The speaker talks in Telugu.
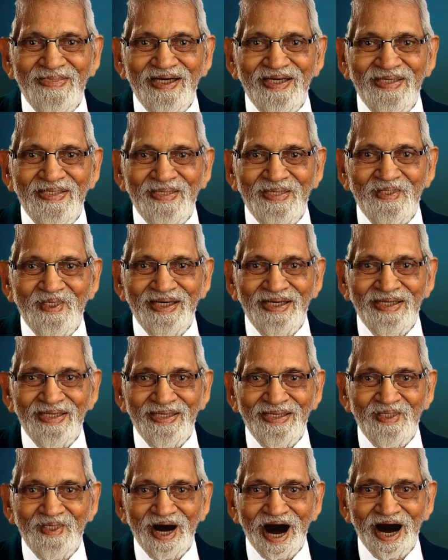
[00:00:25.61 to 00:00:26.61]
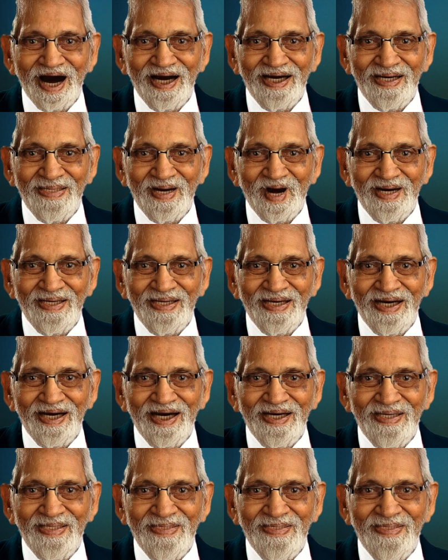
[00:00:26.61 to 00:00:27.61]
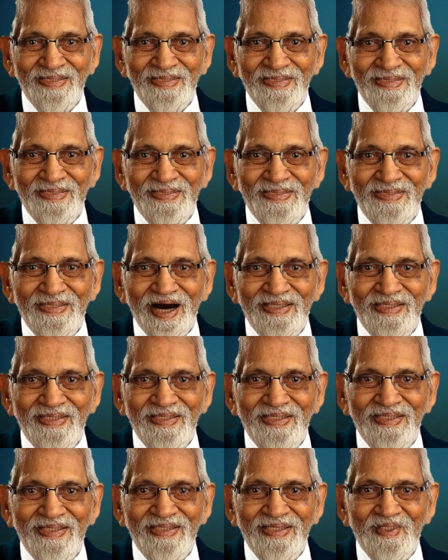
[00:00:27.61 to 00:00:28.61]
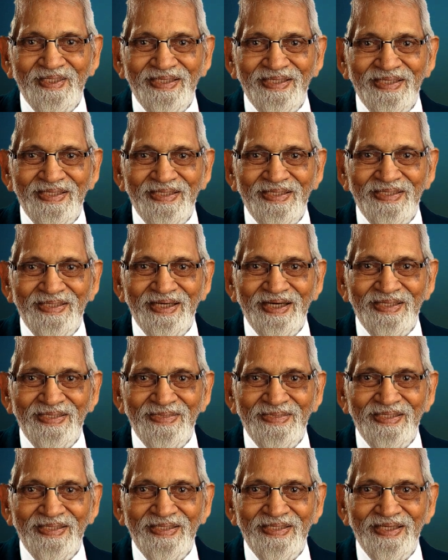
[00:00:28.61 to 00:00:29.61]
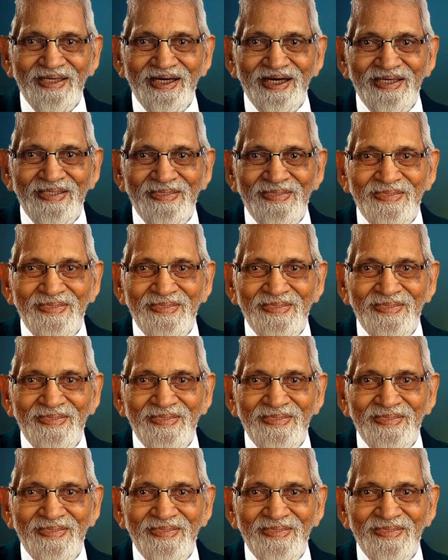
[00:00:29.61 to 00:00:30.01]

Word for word: ఈ విషయాలు సావధానంగా మొదటి వచనం నుండి వినండి